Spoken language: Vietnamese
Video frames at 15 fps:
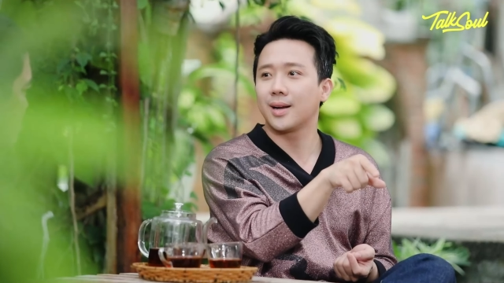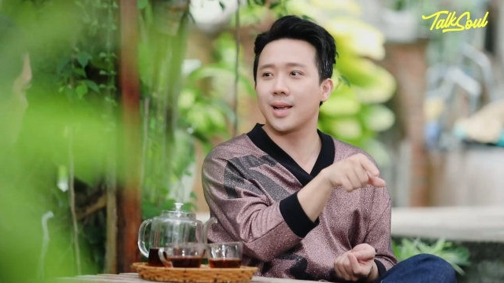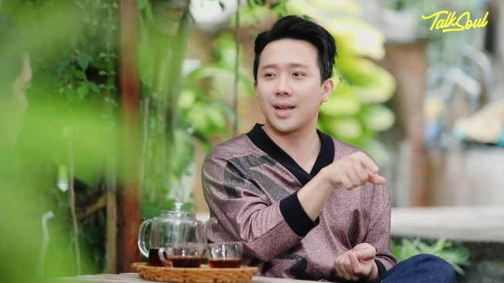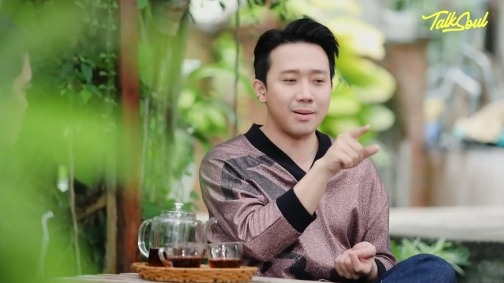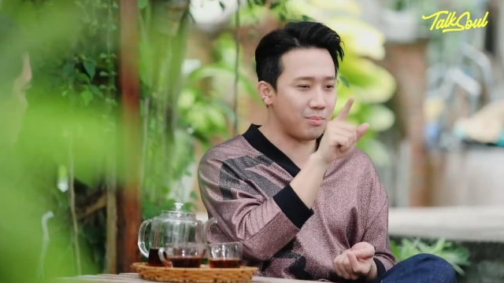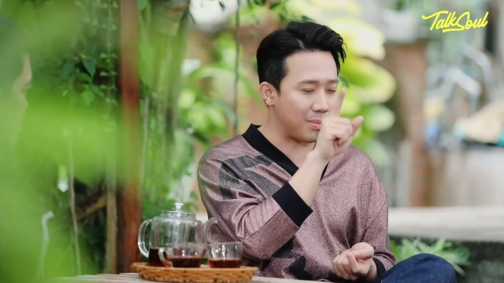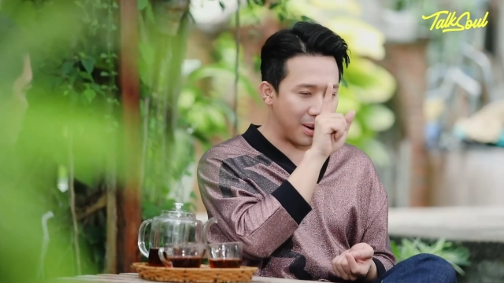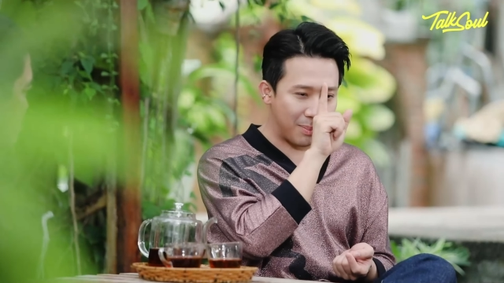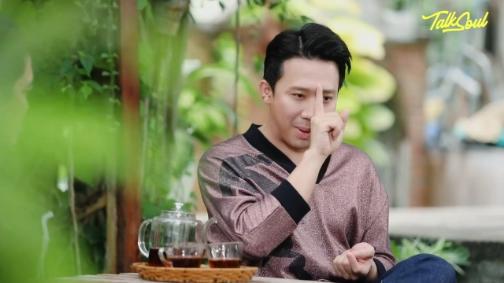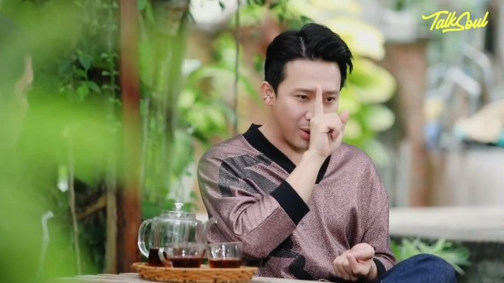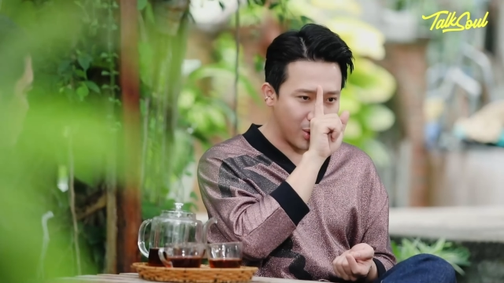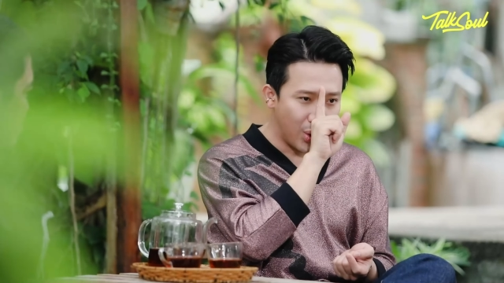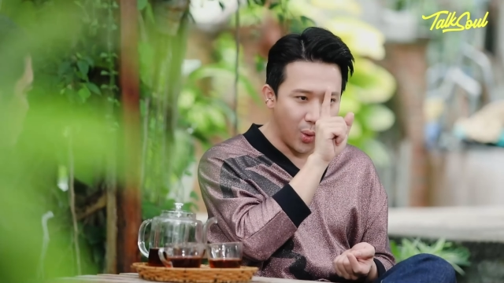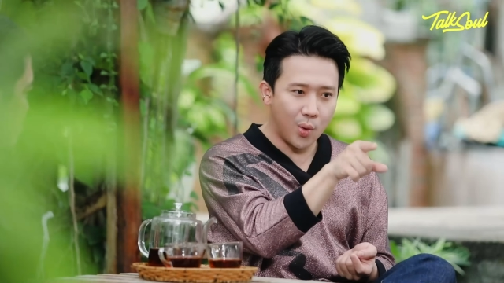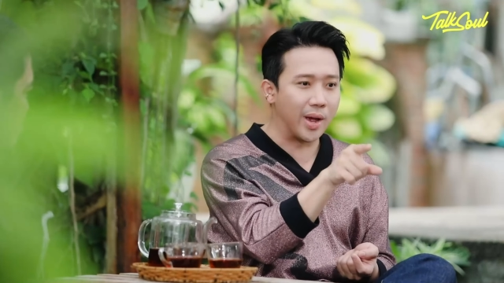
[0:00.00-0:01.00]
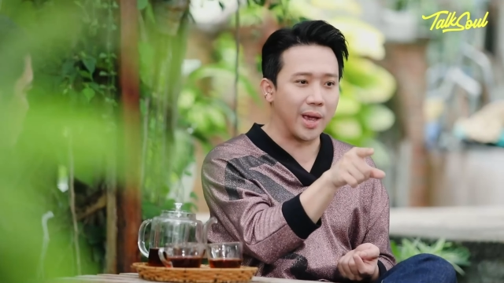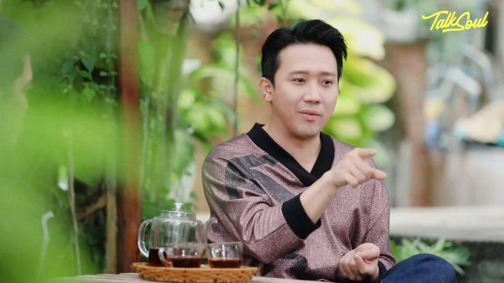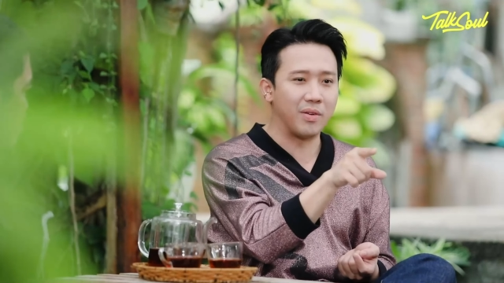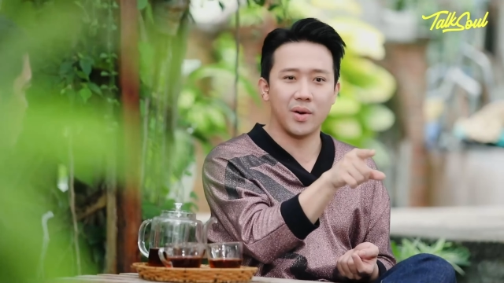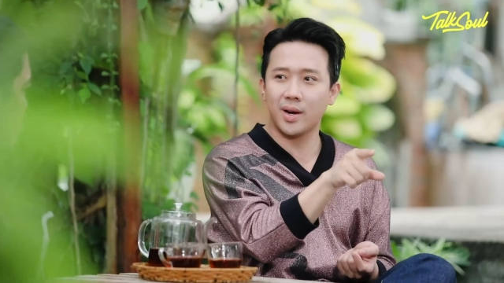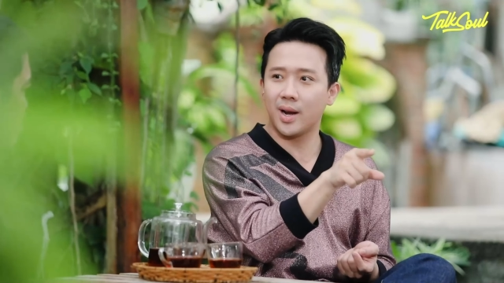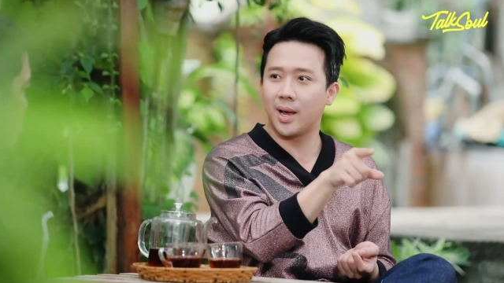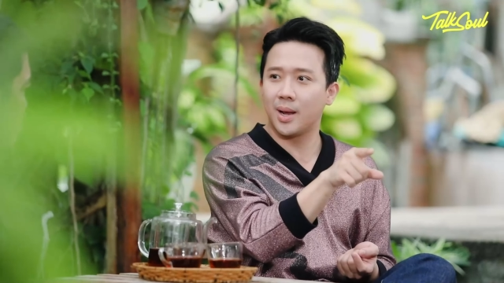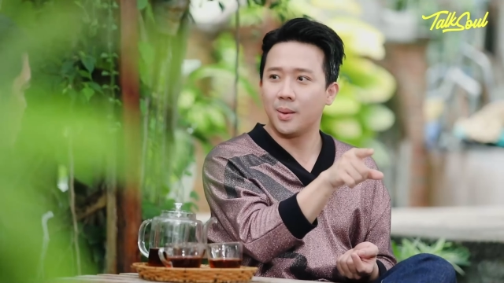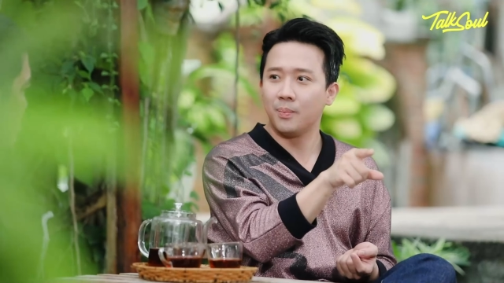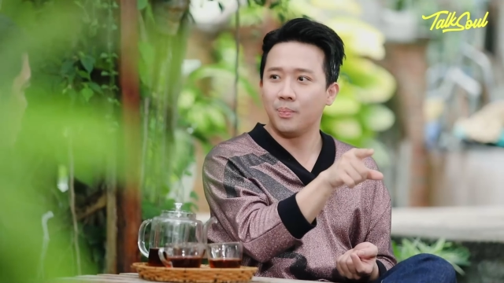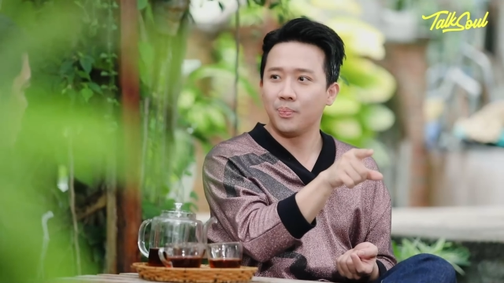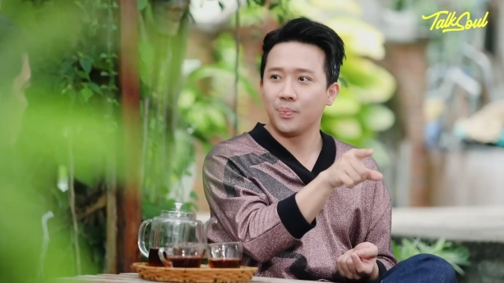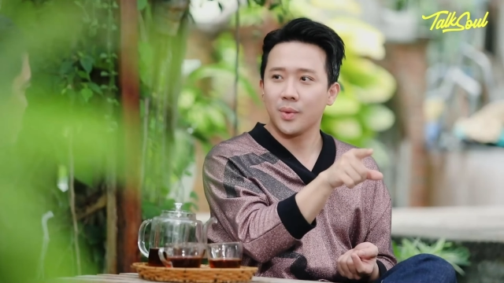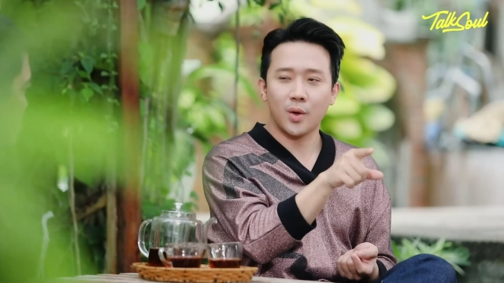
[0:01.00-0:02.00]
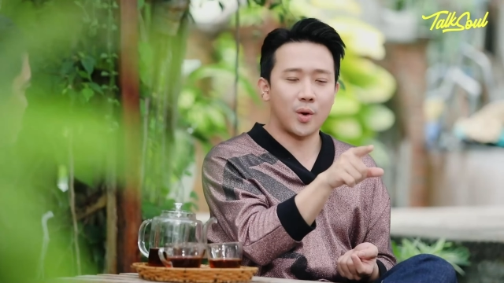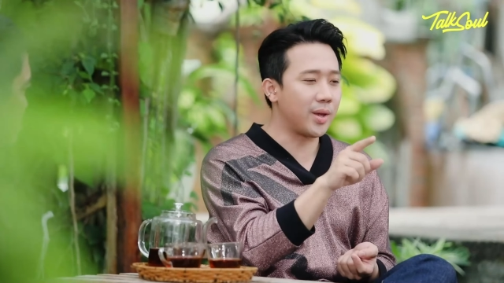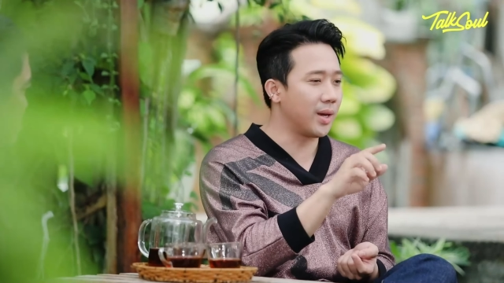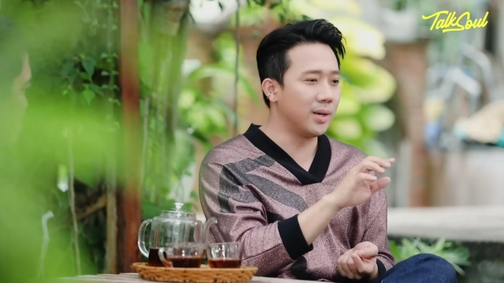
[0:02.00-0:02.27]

cái cách mà bạn luôn nghĩ về vấn đề. Có